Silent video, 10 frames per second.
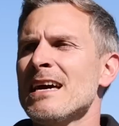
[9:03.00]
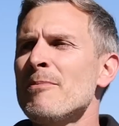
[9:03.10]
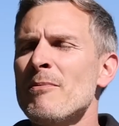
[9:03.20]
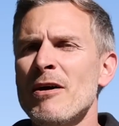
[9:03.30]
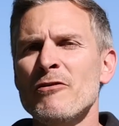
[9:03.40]
Ich
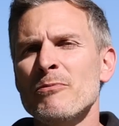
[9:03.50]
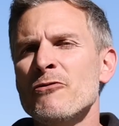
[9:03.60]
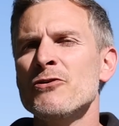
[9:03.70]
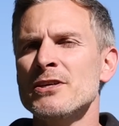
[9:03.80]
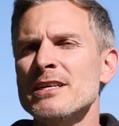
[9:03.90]
habe am Anfang
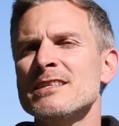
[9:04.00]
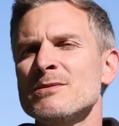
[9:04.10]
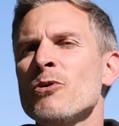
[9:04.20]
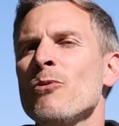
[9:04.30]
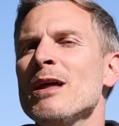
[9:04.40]
befürchtet,
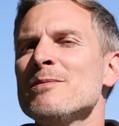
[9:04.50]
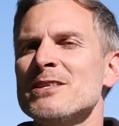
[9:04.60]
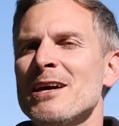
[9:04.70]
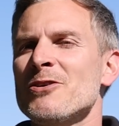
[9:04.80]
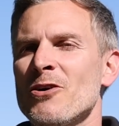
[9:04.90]
dass ein
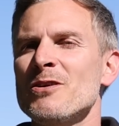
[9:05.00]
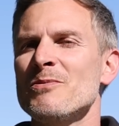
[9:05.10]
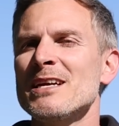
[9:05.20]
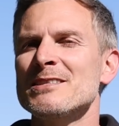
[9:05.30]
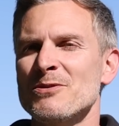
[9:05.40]
Problem sein könnte,
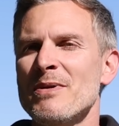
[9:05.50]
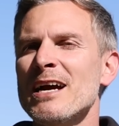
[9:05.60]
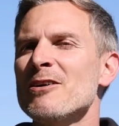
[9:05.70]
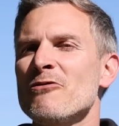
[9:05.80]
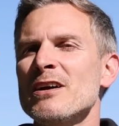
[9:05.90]
mir das zu
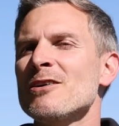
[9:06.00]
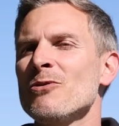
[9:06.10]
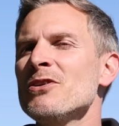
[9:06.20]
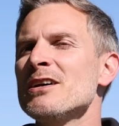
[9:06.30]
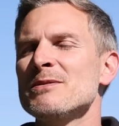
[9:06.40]
merken, auf welcher
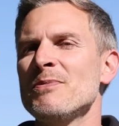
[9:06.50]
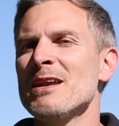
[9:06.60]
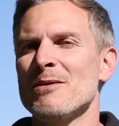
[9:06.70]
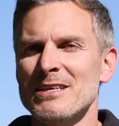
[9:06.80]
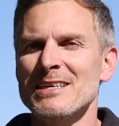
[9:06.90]
Runde ich
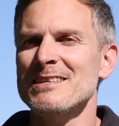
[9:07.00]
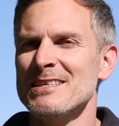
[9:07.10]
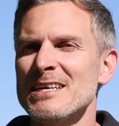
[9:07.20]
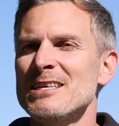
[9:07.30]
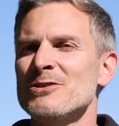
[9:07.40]
bin, aber das hat
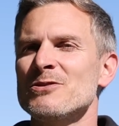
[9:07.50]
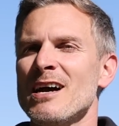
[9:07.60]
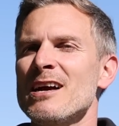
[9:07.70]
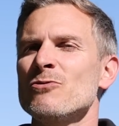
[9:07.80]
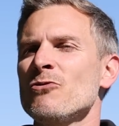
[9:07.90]
tatsächlich
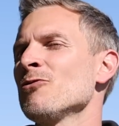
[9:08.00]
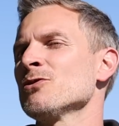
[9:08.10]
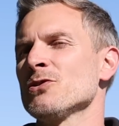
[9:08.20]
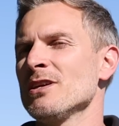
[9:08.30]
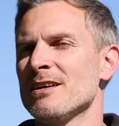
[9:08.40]
total gut
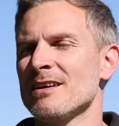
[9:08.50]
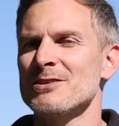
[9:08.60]
funktioniert.